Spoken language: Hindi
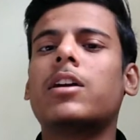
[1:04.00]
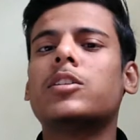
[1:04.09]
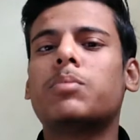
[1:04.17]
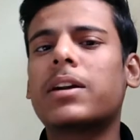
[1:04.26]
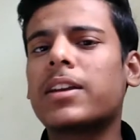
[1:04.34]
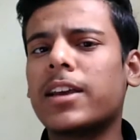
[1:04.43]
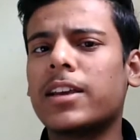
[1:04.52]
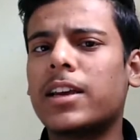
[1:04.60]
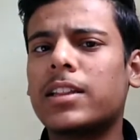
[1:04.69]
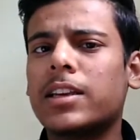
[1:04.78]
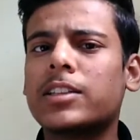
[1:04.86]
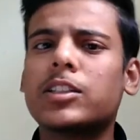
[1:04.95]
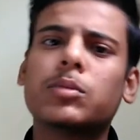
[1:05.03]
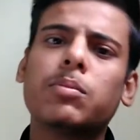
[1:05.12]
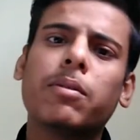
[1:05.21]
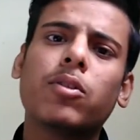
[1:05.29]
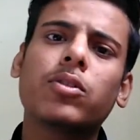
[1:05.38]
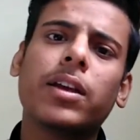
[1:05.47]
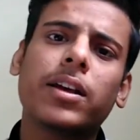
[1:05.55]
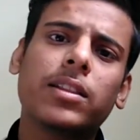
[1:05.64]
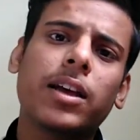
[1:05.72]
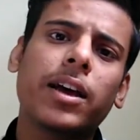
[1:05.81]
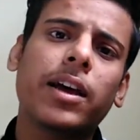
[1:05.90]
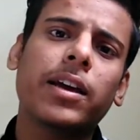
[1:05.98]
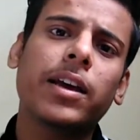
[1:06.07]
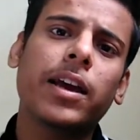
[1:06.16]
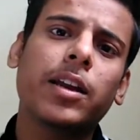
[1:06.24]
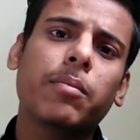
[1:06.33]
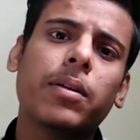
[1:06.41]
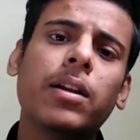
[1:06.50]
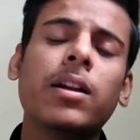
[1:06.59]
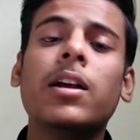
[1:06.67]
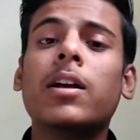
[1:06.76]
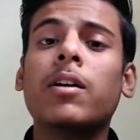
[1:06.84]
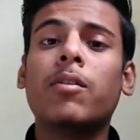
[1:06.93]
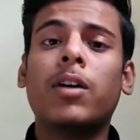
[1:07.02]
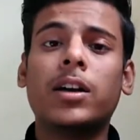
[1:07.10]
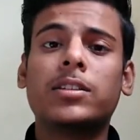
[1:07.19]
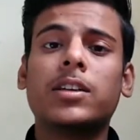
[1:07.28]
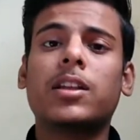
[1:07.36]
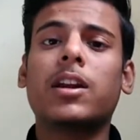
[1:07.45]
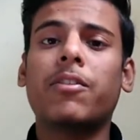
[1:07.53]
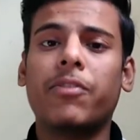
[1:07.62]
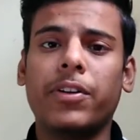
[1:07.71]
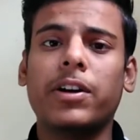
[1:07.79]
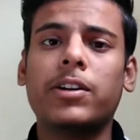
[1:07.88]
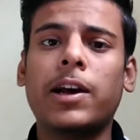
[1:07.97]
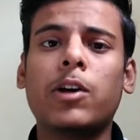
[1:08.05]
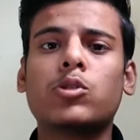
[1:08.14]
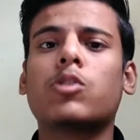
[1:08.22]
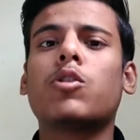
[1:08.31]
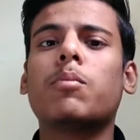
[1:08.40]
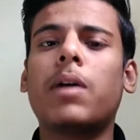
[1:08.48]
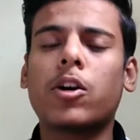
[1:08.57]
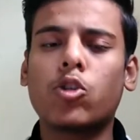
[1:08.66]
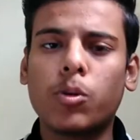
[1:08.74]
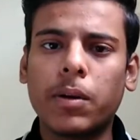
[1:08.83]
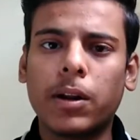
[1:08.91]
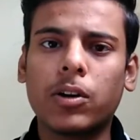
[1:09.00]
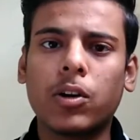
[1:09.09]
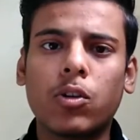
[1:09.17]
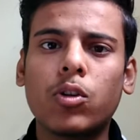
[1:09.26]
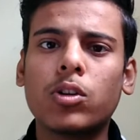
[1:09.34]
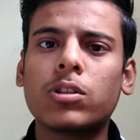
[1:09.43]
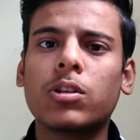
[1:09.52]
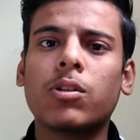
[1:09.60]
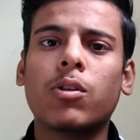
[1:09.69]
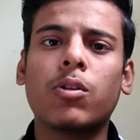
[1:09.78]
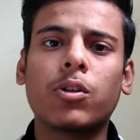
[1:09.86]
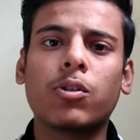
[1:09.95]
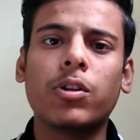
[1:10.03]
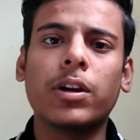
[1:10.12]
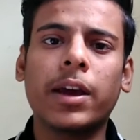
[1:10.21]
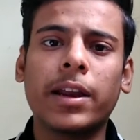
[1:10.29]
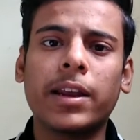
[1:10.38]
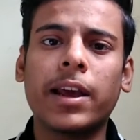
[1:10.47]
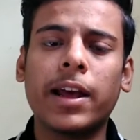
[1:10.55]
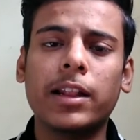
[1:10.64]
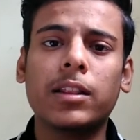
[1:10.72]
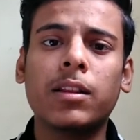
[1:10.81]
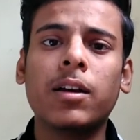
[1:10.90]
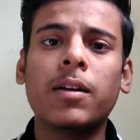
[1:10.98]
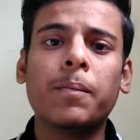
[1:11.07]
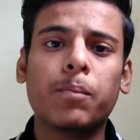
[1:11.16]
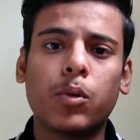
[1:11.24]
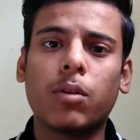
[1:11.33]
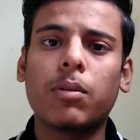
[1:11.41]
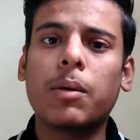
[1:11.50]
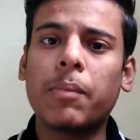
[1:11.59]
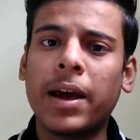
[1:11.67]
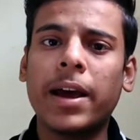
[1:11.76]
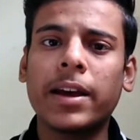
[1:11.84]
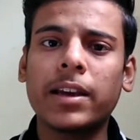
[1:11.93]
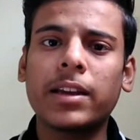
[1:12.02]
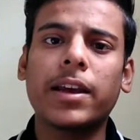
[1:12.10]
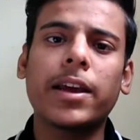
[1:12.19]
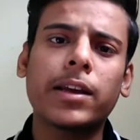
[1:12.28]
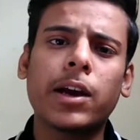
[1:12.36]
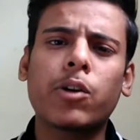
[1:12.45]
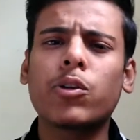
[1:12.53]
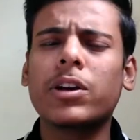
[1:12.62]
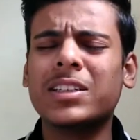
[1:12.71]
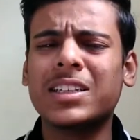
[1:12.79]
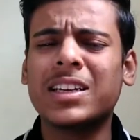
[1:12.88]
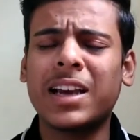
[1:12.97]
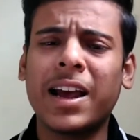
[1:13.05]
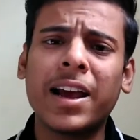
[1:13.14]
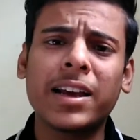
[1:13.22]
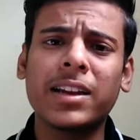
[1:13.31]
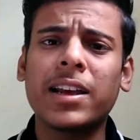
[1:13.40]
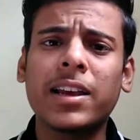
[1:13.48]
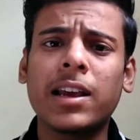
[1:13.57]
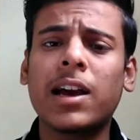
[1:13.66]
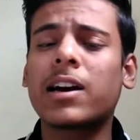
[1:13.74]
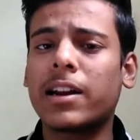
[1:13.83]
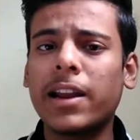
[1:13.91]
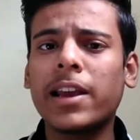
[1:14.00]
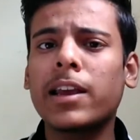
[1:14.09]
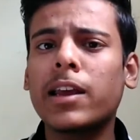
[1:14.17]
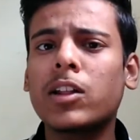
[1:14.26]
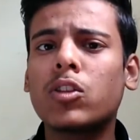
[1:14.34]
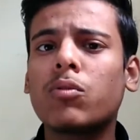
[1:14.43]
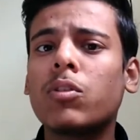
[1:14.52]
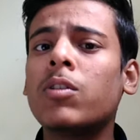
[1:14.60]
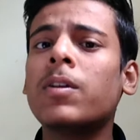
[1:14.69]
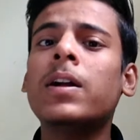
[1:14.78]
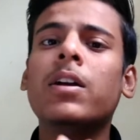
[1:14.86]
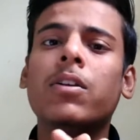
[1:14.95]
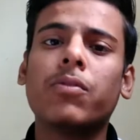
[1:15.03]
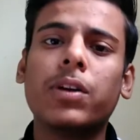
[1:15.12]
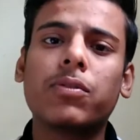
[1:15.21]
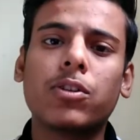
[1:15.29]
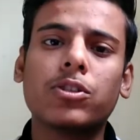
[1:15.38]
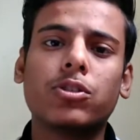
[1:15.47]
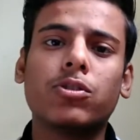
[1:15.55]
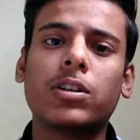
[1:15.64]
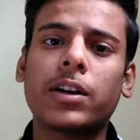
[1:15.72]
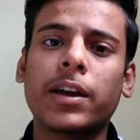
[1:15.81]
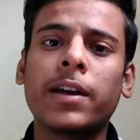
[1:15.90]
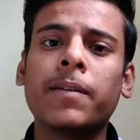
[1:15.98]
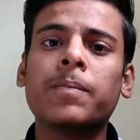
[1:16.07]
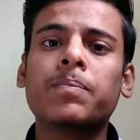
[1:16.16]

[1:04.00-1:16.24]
द्वारा इंस्पेक्ट की जाती है जिसमें वो देखता है कि एनिमल अच्छी तरह फिट है उसे कोई माइक्रोबियल ग्रोथ और कोई एनी हेल्थ प्रॉब्लम है कि नहीं या कोई इंजरी है कि नहीं या अगर नहीं है तो वो फिट फ्लोस स्लॉटर के